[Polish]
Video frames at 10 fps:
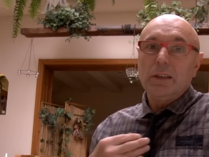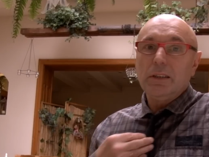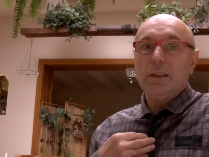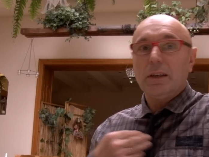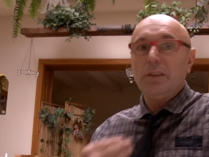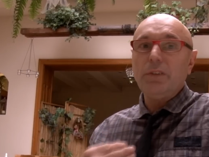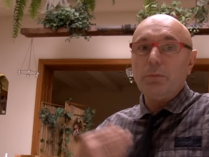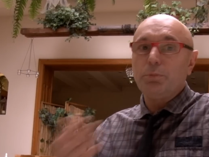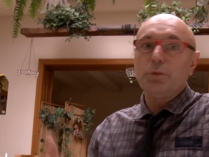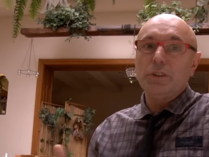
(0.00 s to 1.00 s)
nie
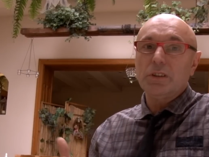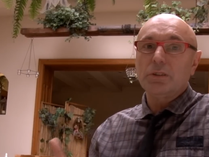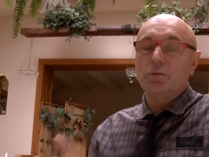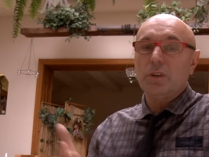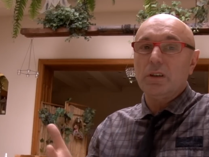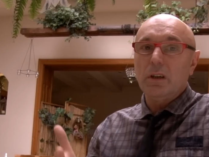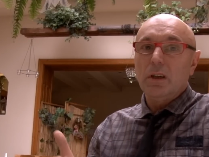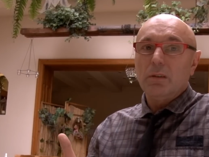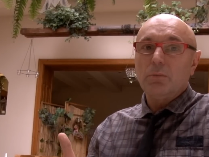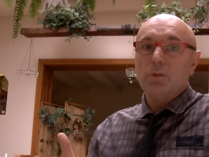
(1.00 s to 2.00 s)
nagrywam płyt, które
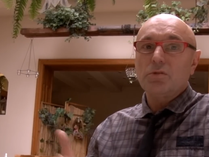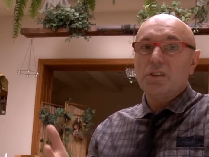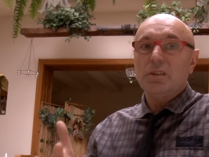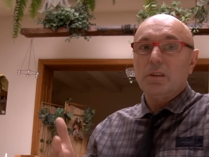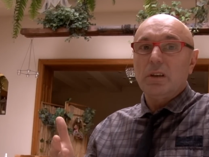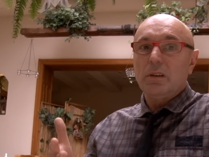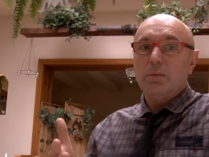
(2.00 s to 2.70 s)
mogą się